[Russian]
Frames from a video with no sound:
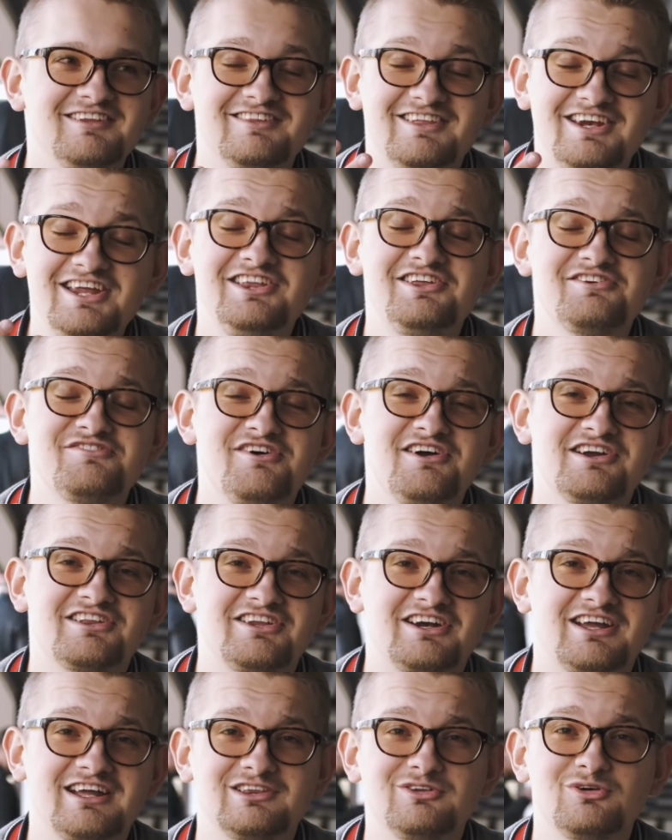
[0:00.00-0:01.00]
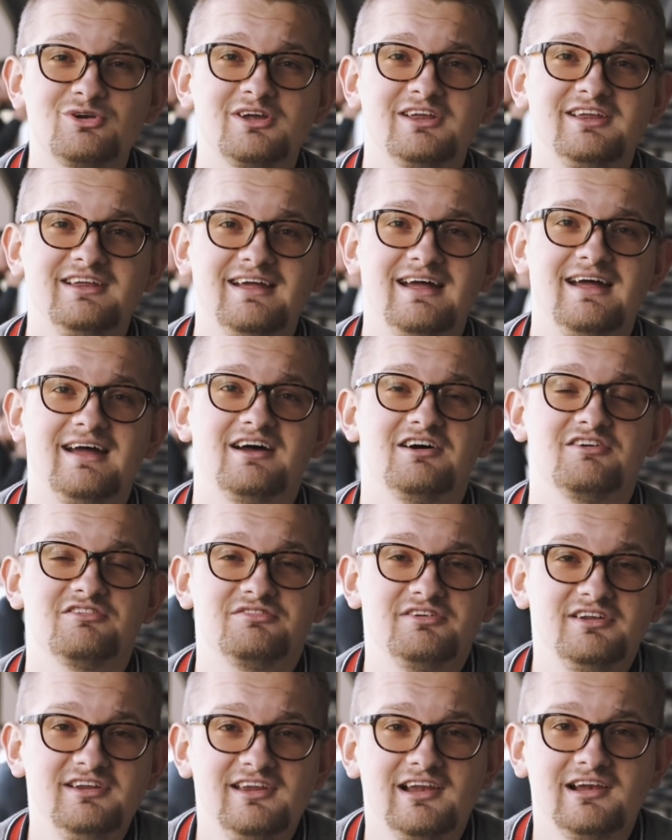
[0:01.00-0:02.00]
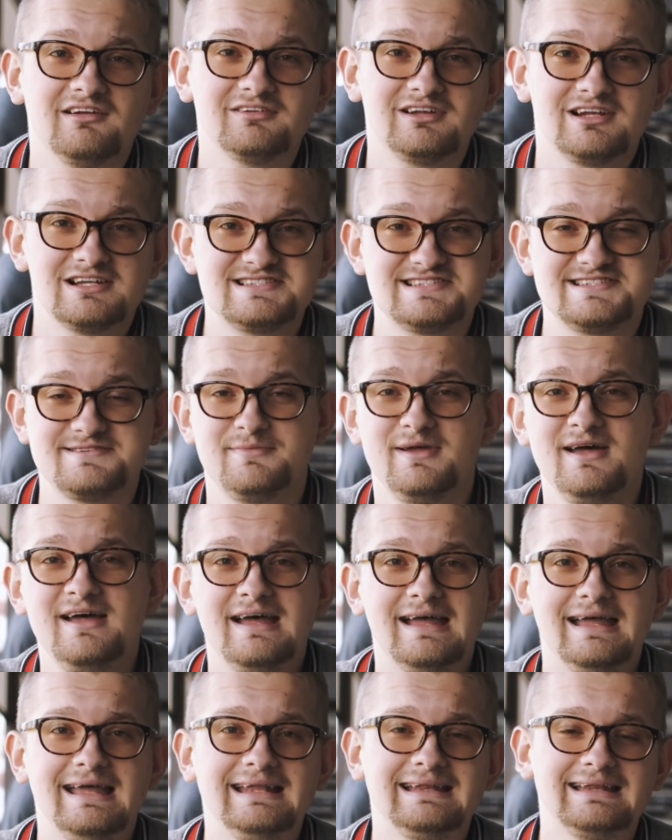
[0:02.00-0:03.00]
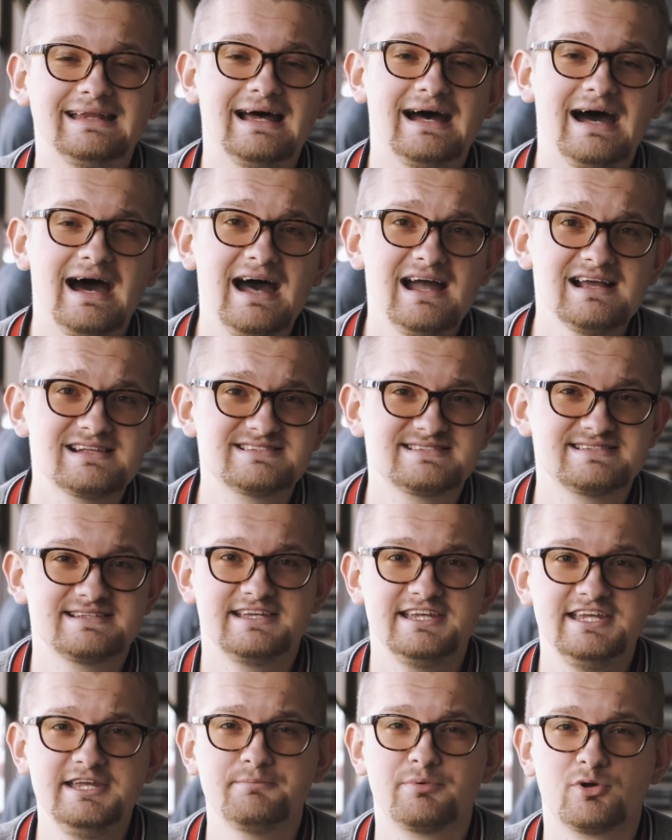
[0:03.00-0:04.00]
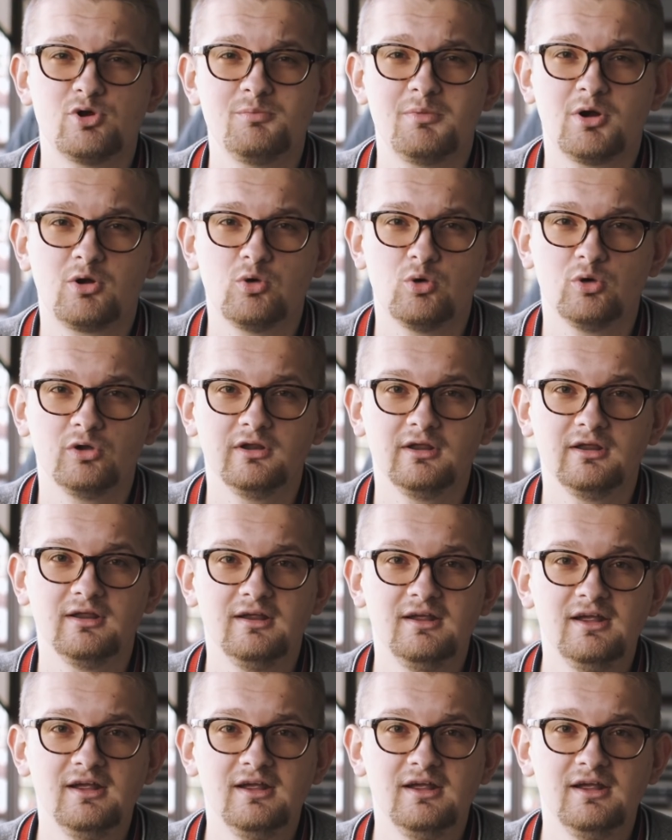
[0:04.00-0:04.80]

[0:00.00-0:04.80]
Третий фактор, который я выделил для себя, это акции и промокоды.